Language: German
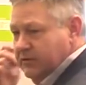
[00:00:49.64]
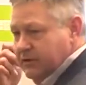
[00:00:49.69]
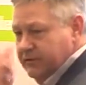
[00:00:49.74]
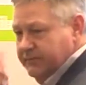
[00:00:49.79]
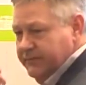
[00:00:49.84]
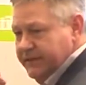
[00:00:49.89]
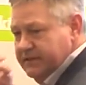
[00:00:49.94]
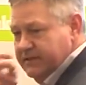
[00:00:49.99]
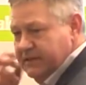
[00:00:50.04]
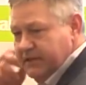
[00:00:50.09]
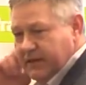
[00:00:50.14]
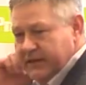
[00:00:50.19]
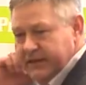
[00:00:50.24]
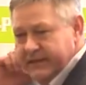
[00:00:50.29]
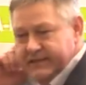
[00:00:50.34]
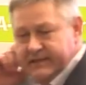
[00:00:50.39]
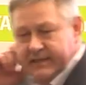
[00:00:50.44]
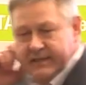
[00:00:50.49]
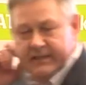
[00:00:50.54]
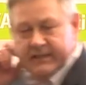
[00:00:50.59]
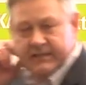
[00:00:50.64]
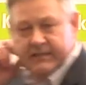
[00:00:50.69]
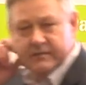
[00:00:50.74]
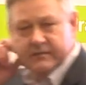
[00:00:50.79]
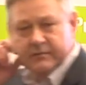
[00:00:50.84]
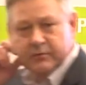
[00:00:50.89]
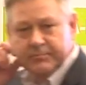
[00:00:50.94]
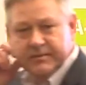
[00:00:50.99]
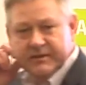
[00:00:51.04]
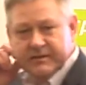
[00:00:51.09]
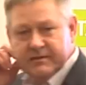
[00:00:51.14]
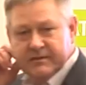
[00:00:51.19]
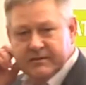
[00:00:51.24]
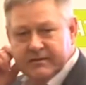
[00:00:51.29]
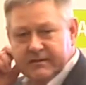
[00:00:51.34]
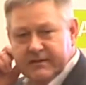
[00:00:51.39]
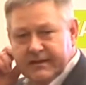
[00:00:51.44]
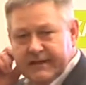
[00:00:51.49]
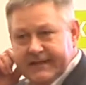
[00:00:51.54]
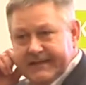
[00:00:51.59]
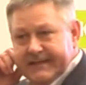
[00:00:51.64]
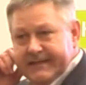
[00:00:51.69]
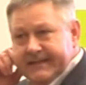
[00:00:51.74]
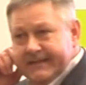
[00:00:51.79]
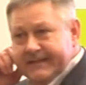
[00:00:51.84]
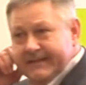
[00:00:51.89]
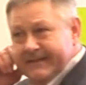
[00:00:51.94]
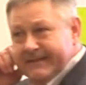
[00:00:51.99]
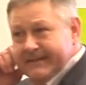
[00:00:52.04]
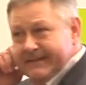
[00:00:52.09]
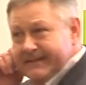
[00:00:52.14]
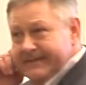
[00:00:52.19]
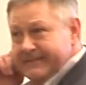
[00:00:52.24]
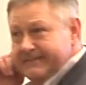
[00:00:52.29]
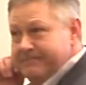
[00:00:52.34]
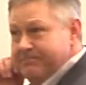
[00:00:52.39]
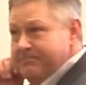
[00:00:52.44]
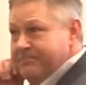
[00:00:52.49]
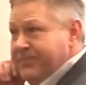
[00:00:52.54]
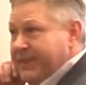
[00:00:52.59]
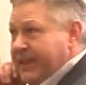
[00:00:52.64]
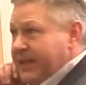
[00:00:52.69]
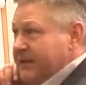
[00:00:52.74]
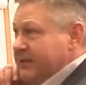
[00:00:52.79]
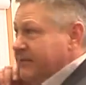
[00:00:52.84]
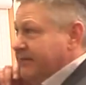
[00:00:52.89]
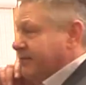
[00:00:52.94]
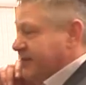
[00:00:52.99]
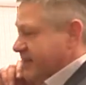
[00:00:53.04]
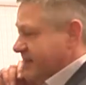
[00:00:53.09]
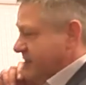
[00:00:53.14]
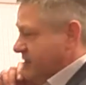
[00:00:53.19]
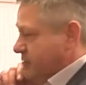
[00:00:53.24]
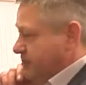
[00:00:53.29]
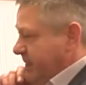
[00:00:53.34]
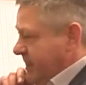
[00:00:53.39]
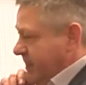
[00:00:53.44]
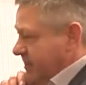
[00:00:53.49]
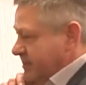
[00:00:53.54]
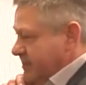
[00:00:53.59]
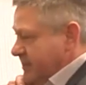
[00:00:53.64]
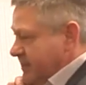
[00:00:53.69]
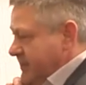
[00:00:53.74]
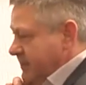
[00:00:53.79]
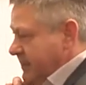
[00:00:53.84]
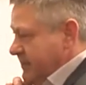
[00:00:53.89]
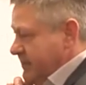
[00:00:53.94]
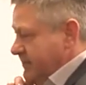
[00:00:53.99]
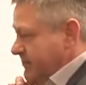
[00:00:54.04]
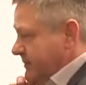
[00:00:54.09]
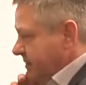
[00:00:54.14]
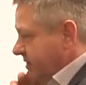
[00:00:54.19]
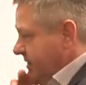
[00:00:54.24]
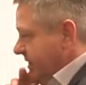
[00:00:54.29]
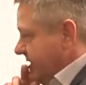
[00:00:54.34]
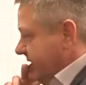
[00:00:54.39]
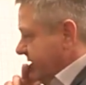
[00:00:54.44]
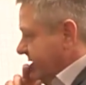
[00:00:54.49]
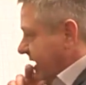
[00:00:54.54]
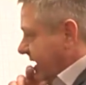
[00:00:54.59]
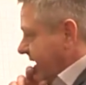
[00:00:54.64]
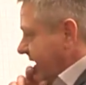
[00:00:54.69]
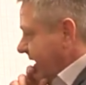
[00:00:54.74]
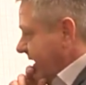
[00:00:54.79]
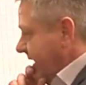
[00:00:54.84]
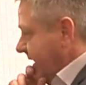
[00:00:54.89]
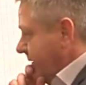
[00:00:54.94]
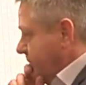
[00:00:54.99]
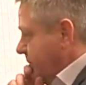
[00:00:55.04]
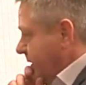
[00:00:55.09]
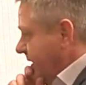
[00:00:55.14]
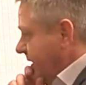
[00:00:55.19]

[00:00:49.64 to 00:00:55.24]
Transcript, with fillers: und das werden Sie nachher sehen, ist so ein bisschen, äh, was spielt sich denn zwischen den Zeilen ab?